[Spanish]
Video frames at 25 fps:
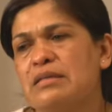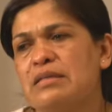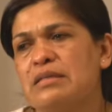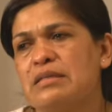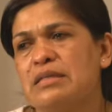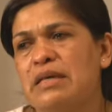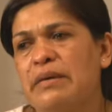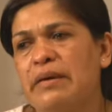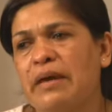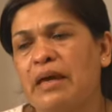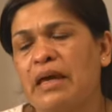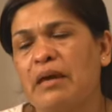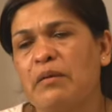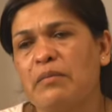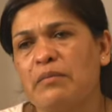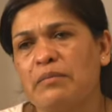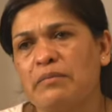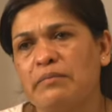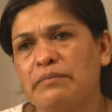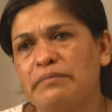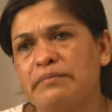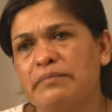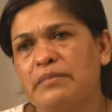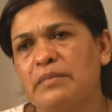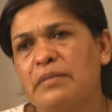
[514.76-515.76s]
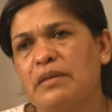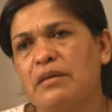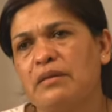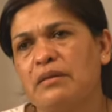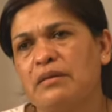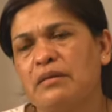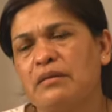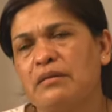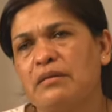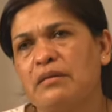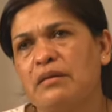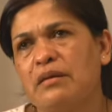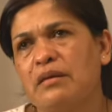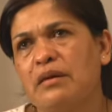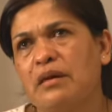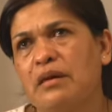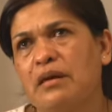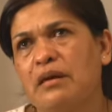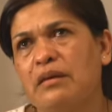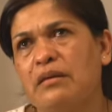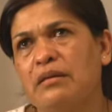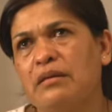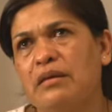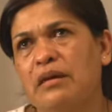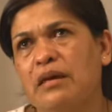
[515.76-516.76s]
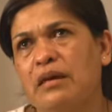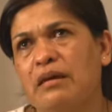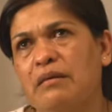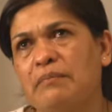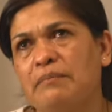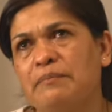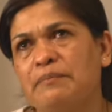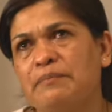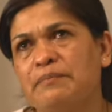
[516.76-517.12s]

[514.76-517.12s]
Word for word: Sabes que, mm, este,